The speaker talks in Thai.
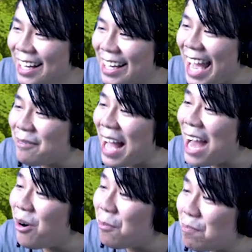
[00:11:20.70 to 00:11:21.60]
เก็บ
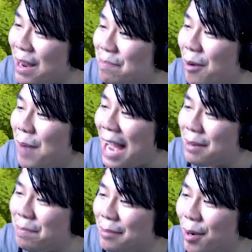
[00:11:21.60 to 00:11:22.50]
เอา เปลี่ยนเป้าหมาย
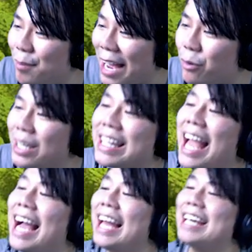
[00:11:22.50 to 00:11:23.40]
มันเปลี่ยนเป้าหมายควีนตา
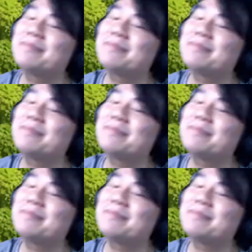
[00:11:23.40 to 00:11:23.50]
ยหาละ